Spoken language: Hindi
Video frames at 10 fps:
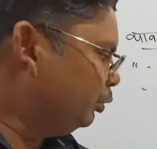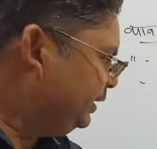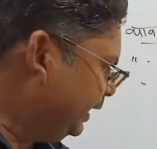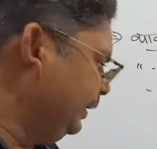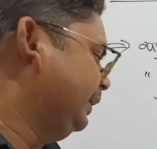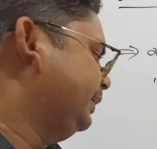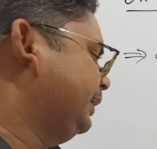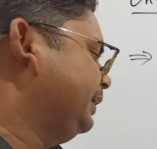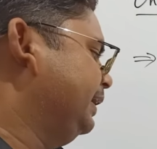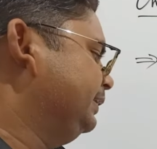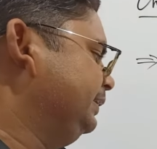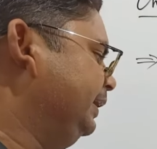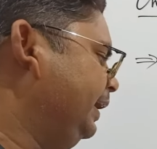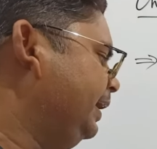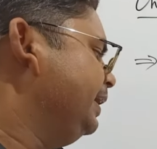वो ये निकल करके आती
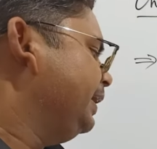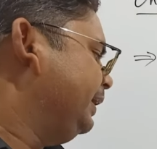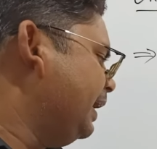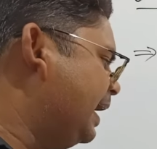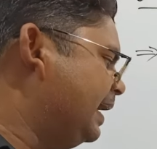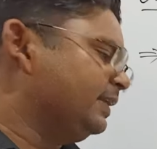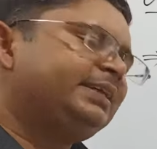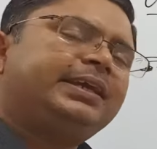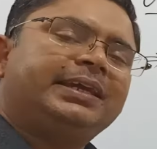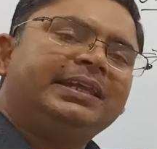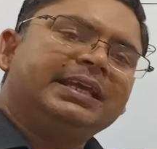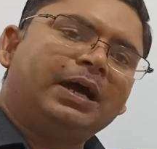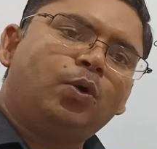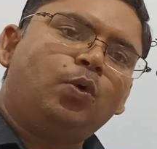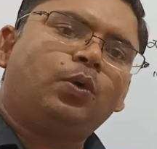है कि आर्थिक
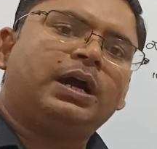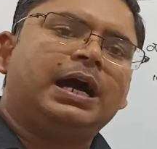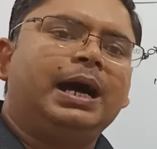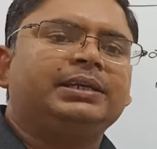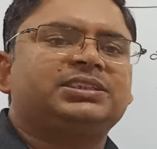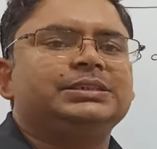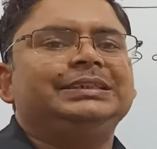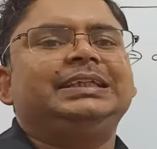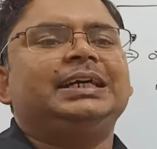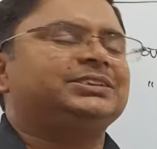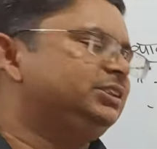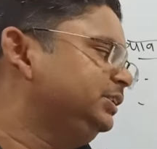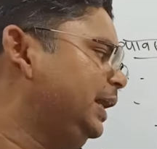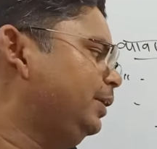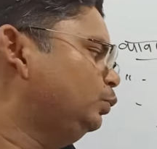क्रियाओं का सीधा
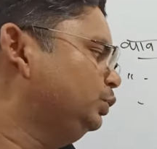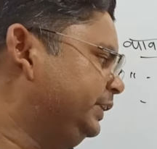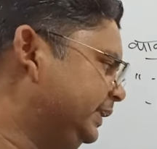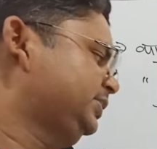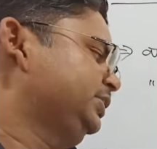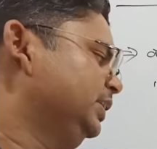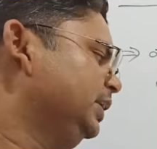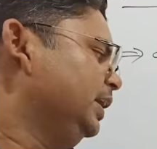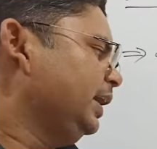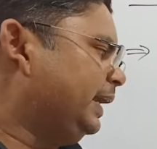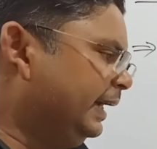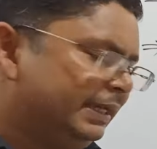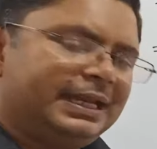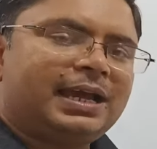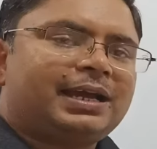सीधा उद्देश्य
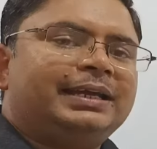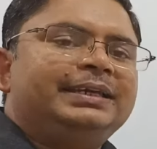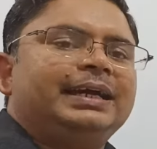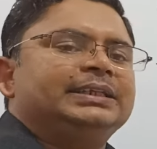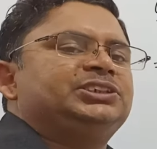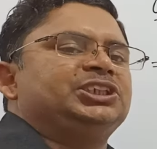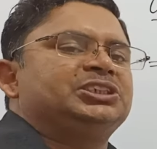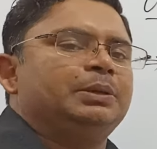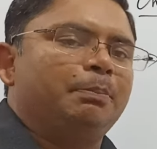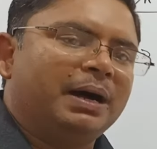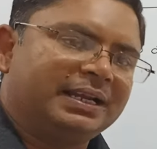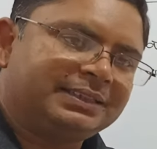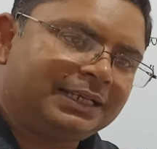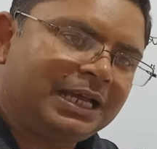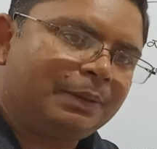कहीं ना कहीं अच्छे से
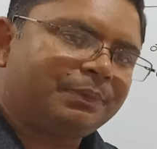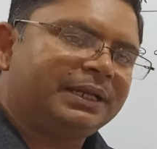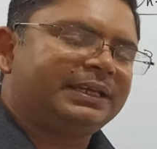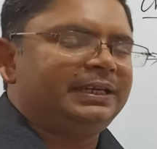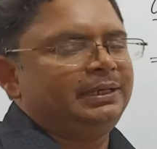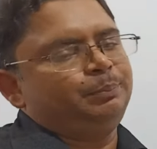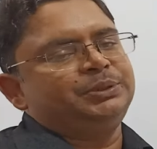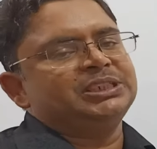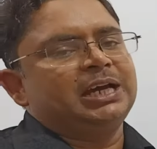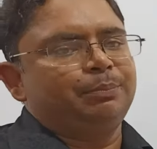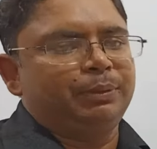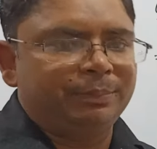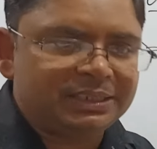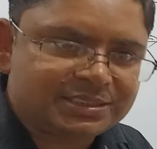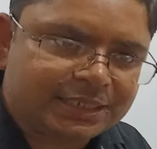वार्तालाप करके विचार
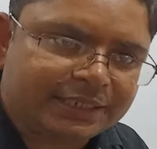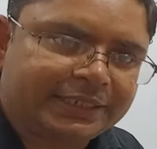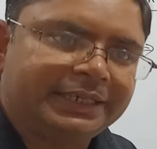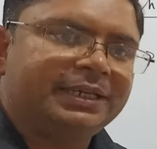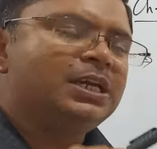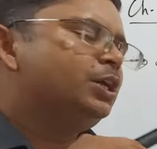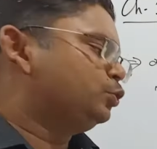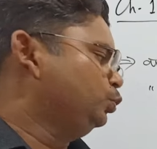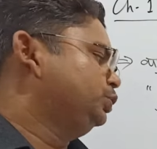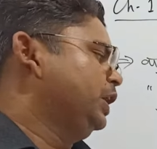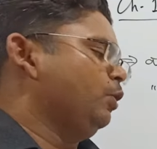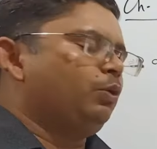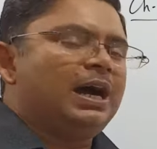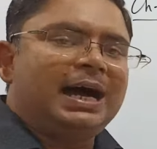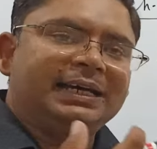विमर्श करके सूचनाओं
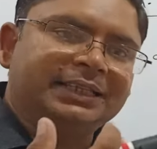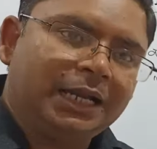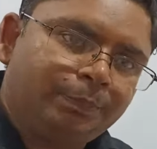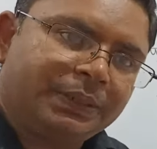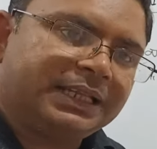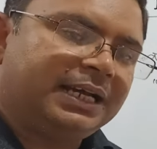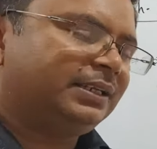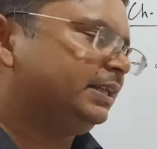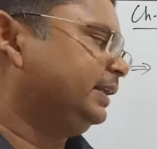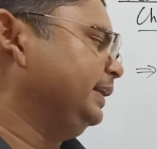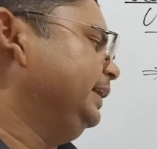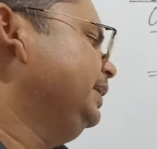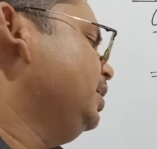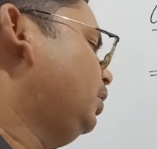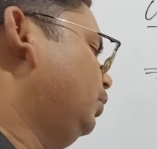का आदान प्रदान करके
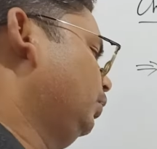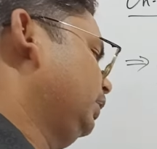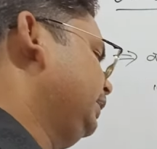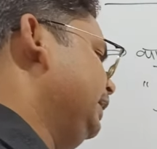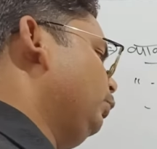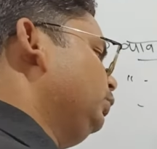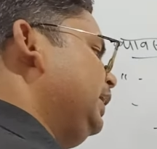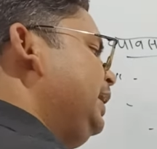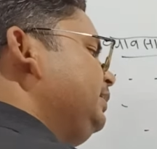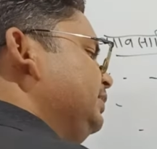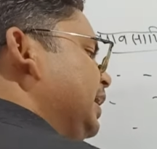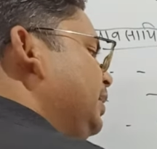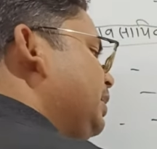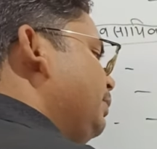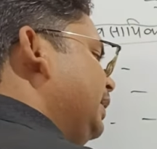और क्या होता है
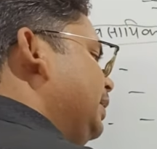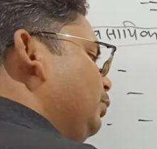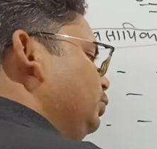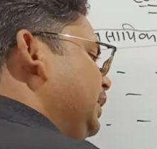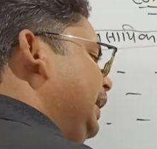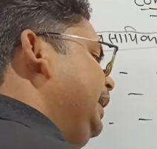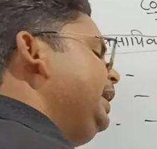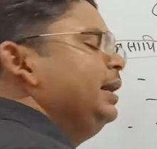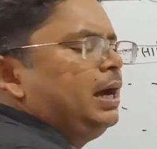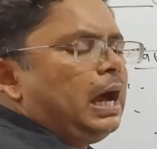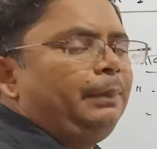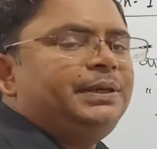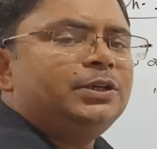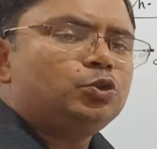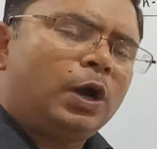धन कमाना होता है अब
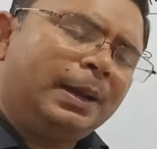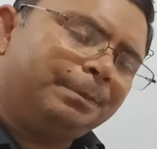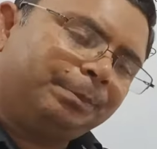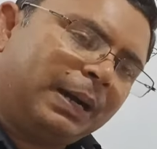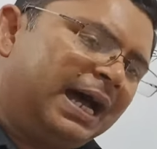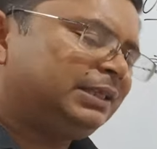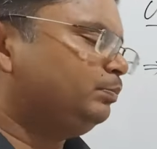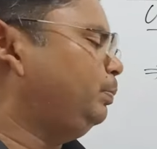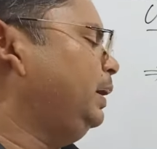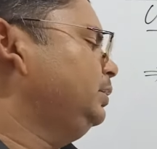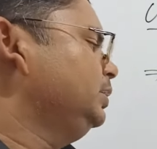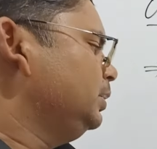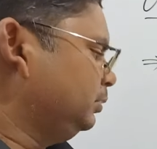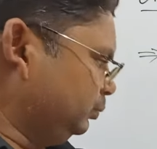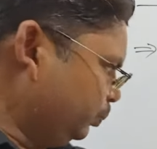ये जो हम बात बा,
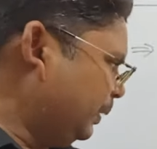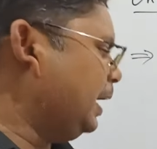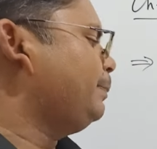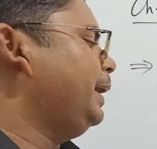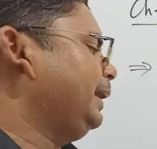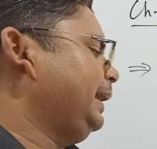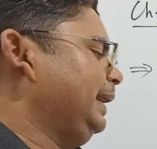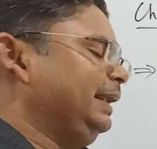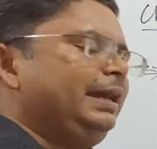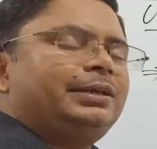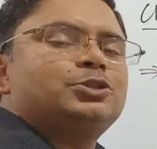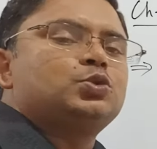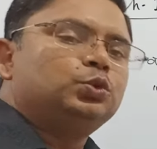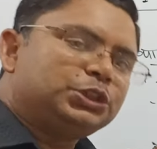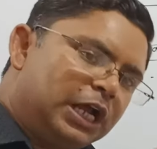बार बार कह रहे हैं कि
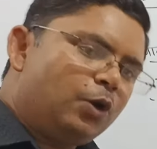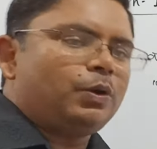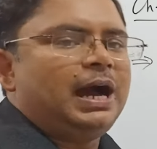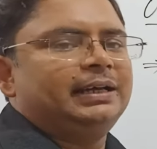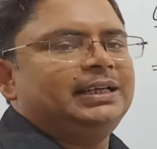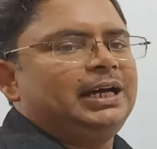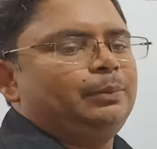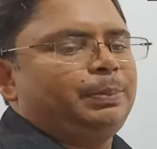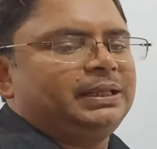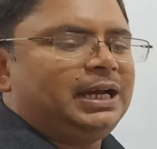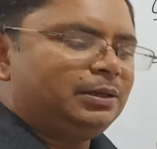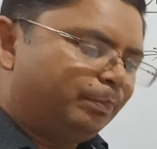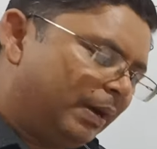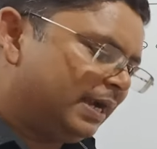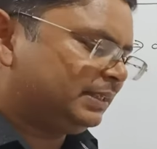सूचनाओं का आदान प्रदान
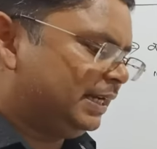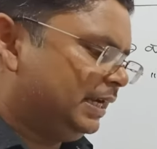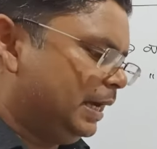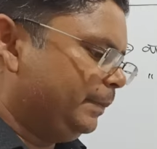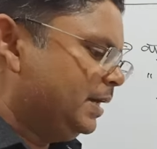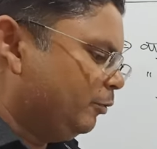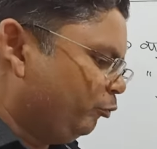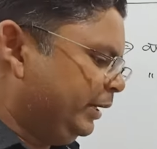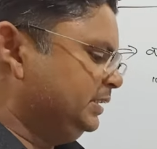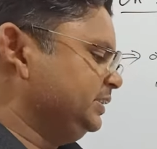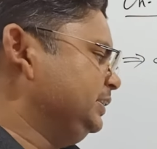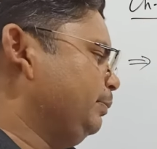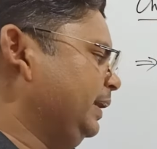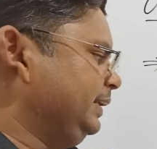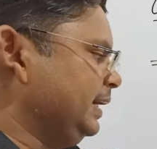वार्तालाप वही चीज़
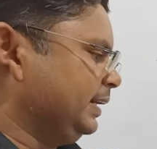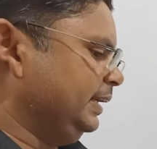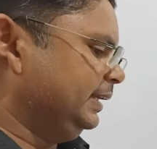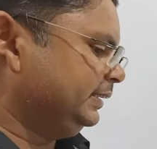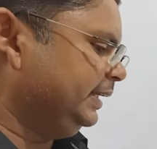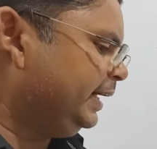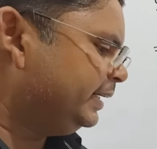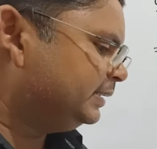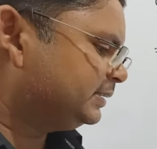हमारी क्या कहलाती है